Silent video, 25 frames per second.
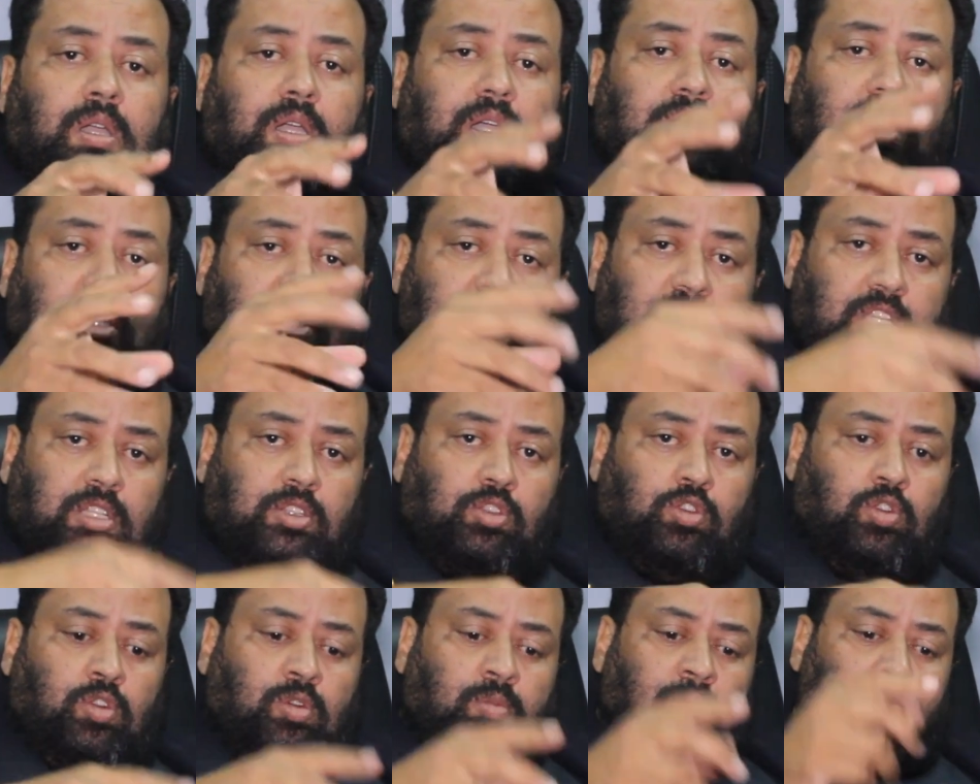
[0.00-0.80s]
خرج
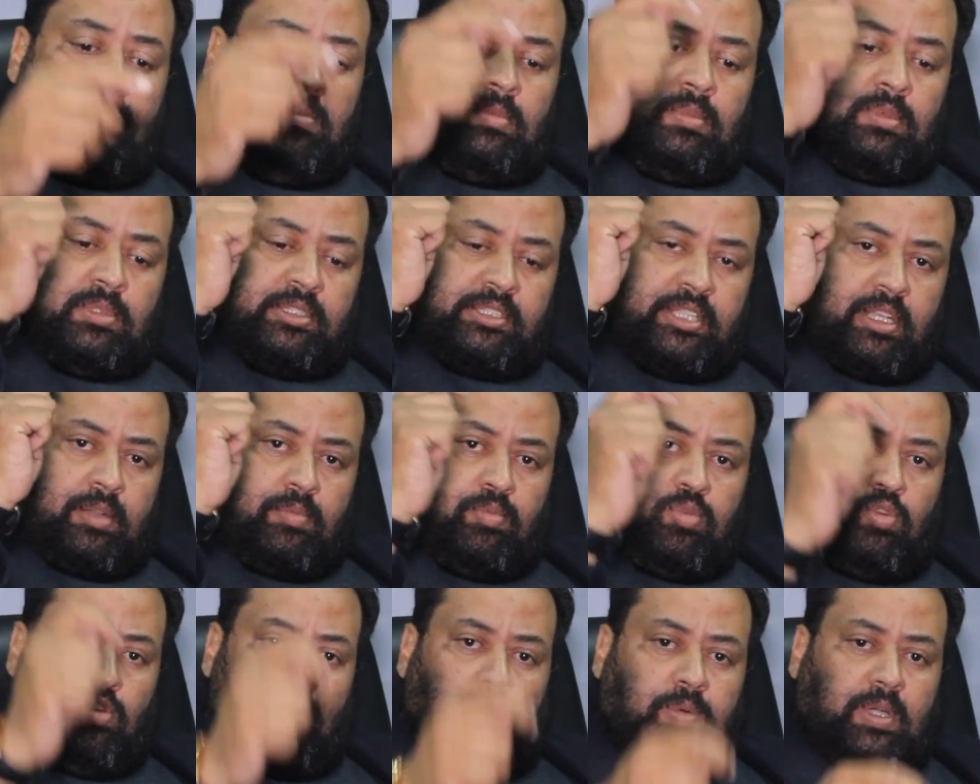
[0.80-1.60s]
لعندهم
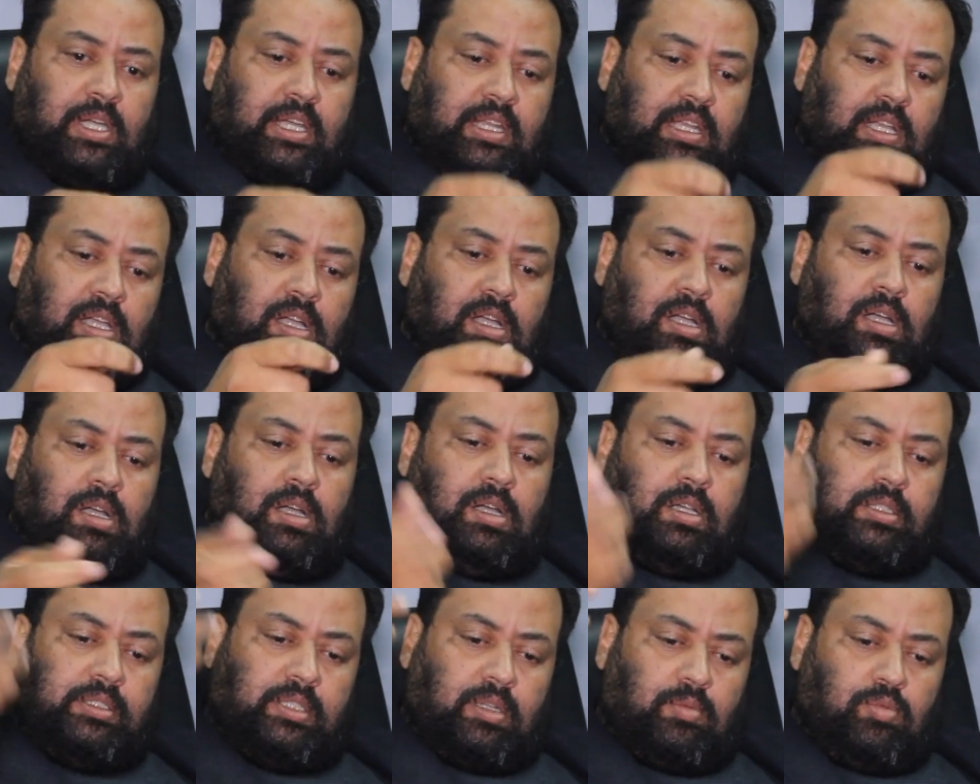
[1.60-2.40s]
ضربوه
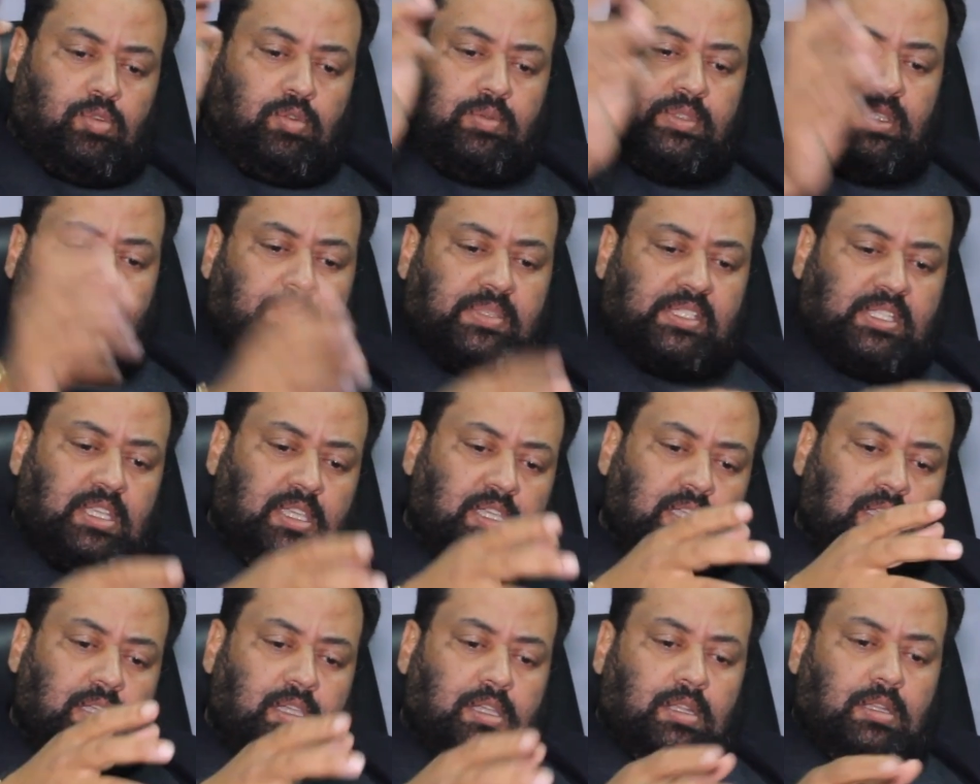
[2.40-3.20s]
بقرعه ضربوه
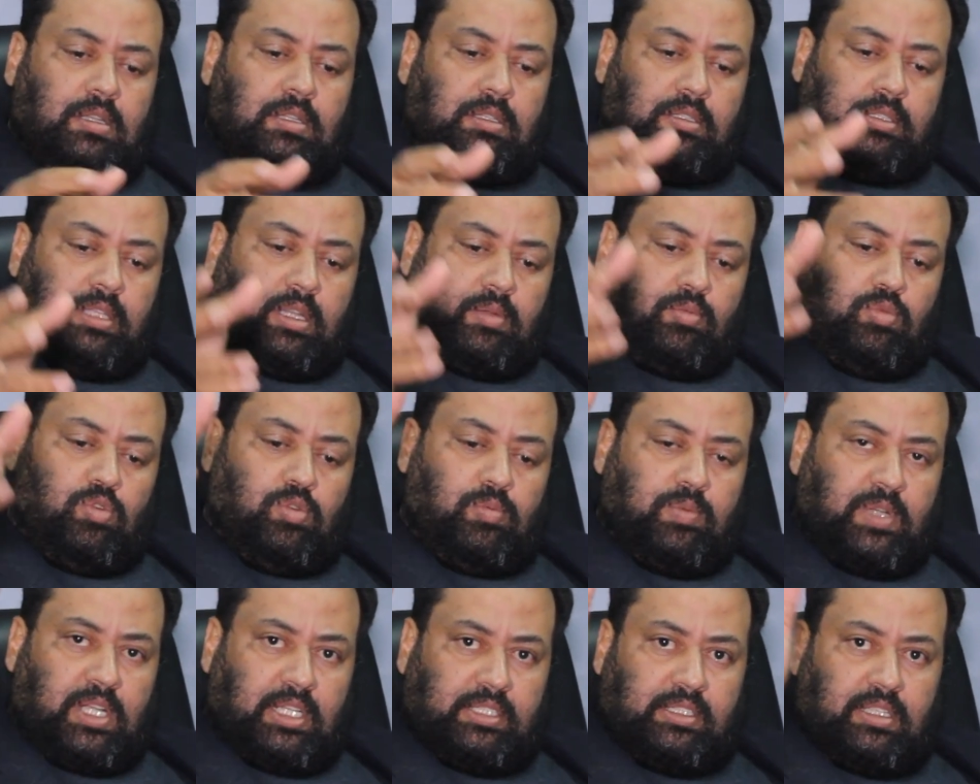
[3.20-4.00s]
بطبسيل
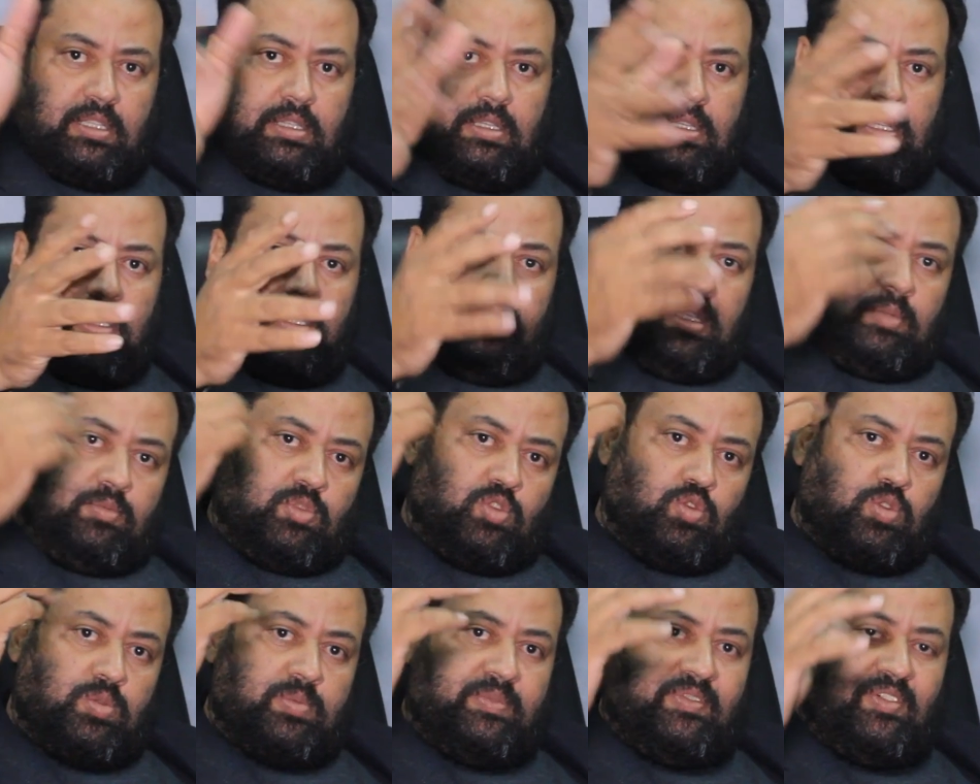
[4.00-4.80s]
ضربوه بكات انا
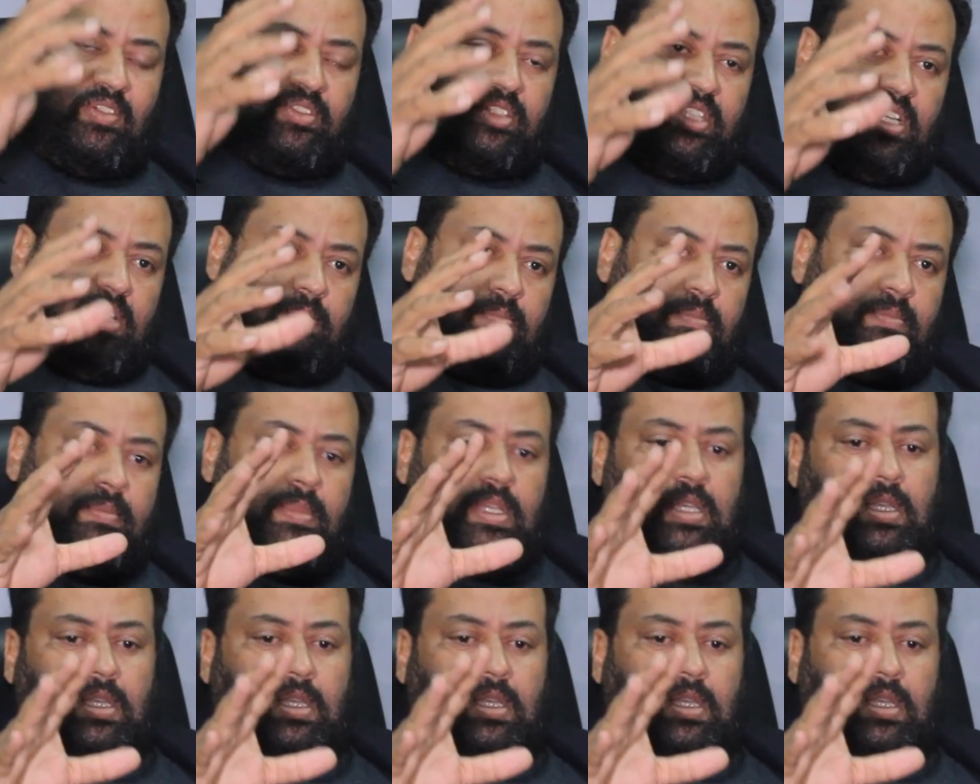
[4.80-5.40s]
مجوج بفوندام